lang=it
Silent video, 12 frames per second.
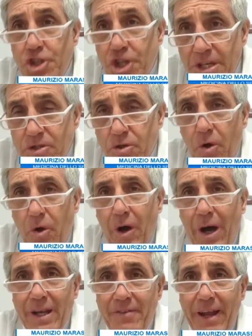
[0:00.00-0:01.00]

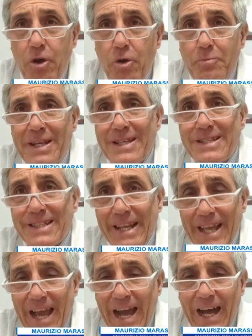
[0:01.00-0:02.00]
deciso a livello
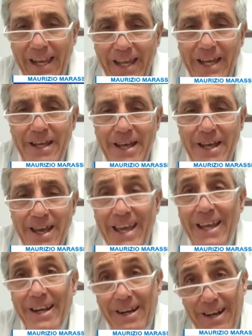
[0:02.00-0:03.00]
ministeriale
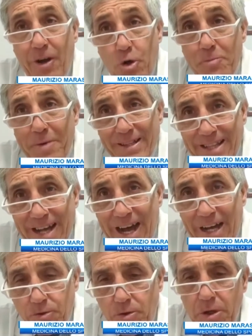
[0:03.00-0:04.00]
e
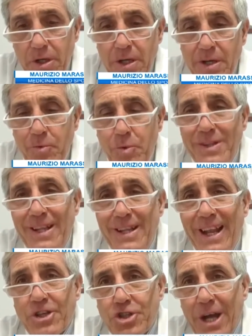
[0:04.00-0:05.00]
raccomandato,
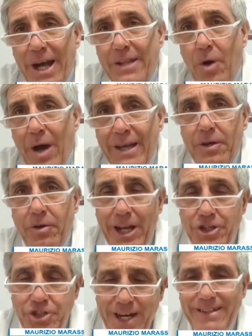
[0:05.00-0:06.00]
quindi lasciando anche
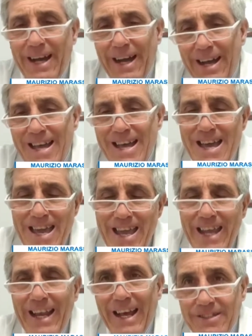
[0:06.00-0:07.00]
una certa
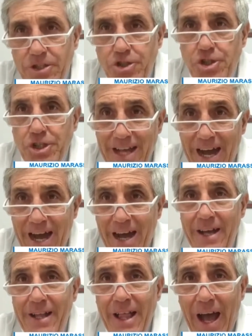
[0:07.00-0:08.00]

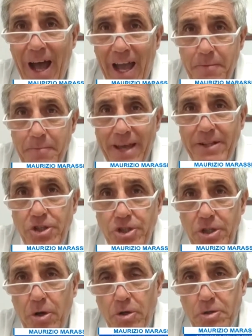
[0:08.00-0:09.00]
elasticità ai
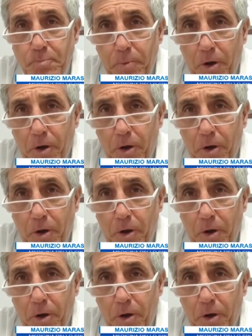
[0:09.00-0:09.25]
medici dello